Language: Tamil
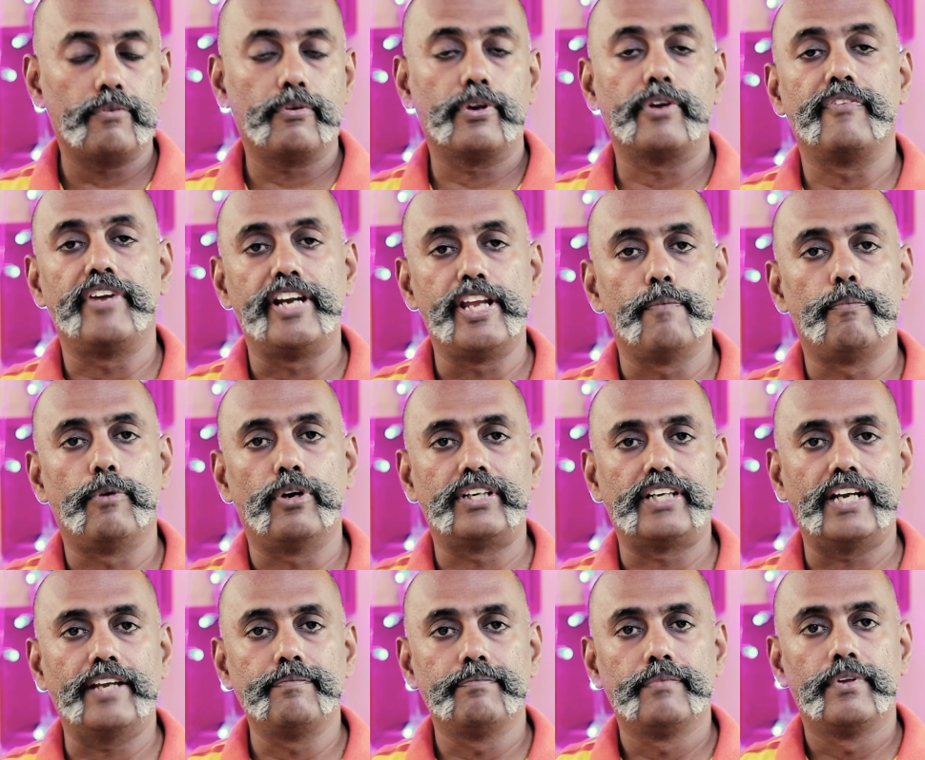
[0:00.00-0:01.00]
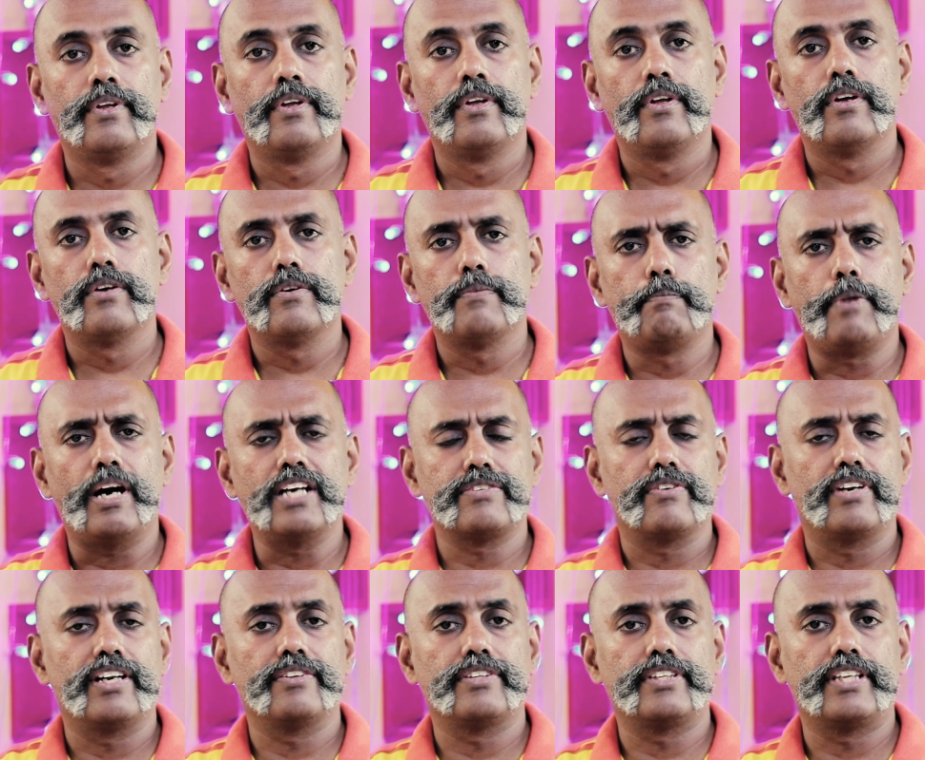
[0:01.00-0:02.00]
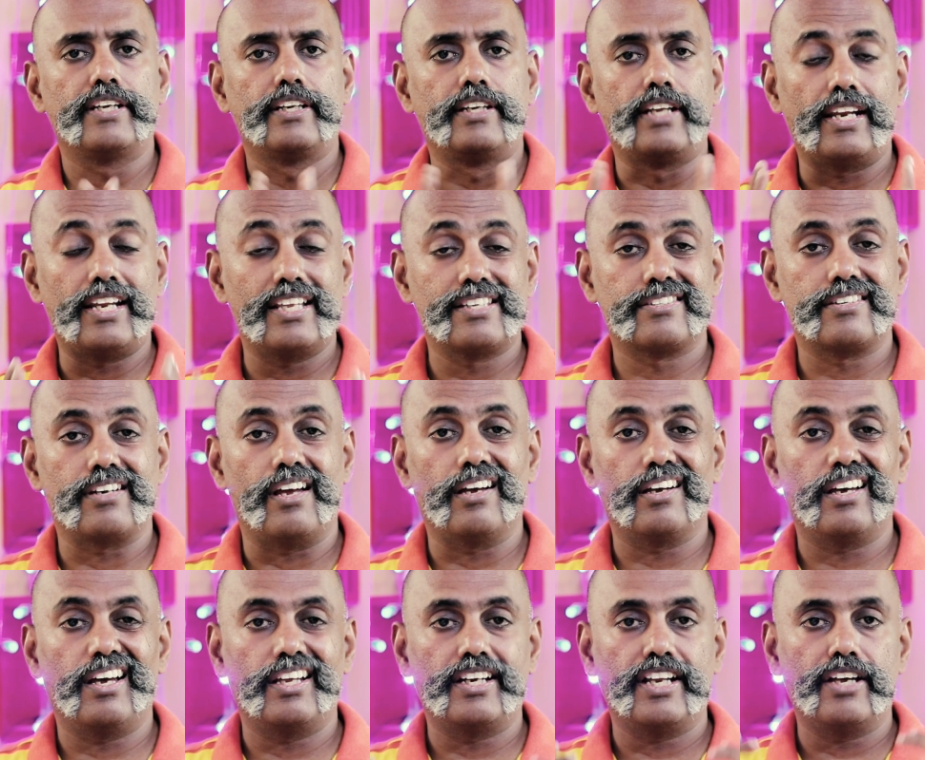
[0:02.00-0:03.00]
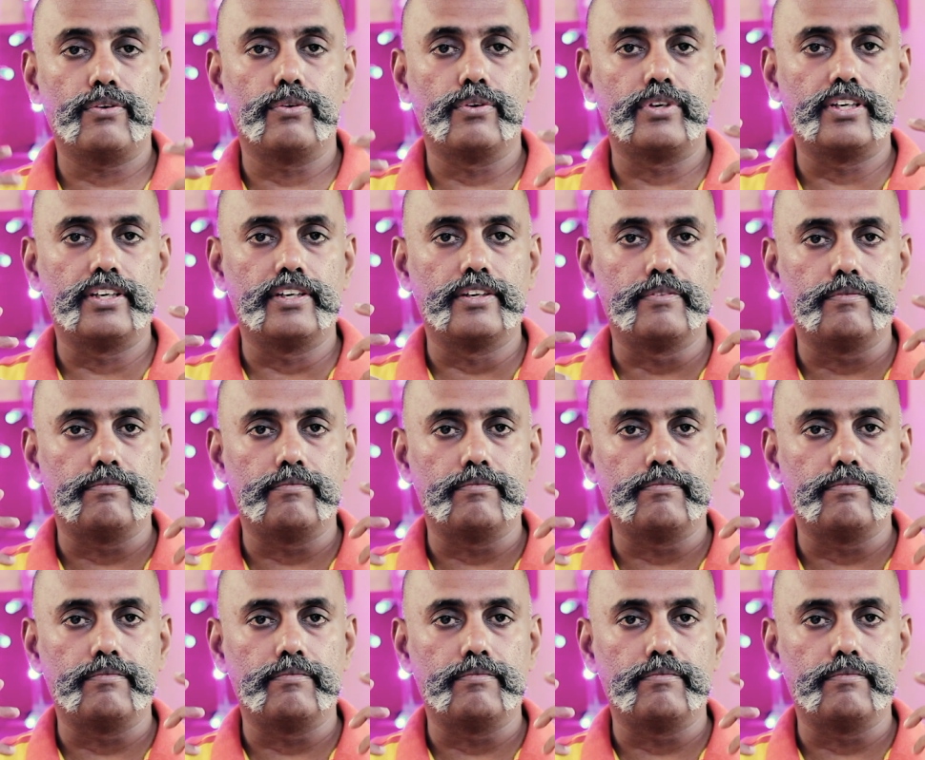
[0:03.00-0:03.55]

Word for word: ஒரு வீடியோ போடுறேன் பாஸ்வேர்டை வந்து நல்ல ஸ்ட்ராங்கான ஒரு